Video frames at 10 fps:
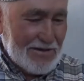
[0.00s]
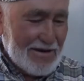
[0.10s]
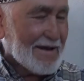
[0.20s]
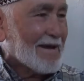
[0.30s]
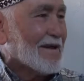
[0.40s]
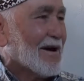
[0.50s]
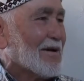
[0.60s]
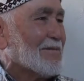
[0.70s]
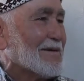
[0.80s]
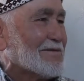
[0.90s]
dirgenle
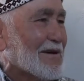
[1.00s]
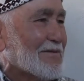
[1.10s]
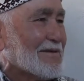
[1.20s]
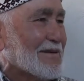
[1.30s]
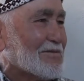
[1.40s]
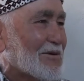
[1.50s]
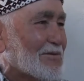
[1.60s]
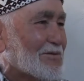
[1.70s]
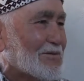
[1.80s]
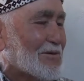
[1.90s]
harman çevirdik,
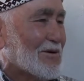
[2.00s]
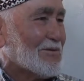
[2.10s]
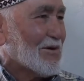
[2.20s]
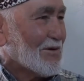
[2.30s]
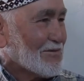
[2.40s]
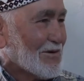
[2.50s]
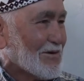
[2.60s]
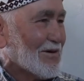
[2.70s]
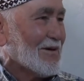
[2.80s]
dön, dö, dövdük.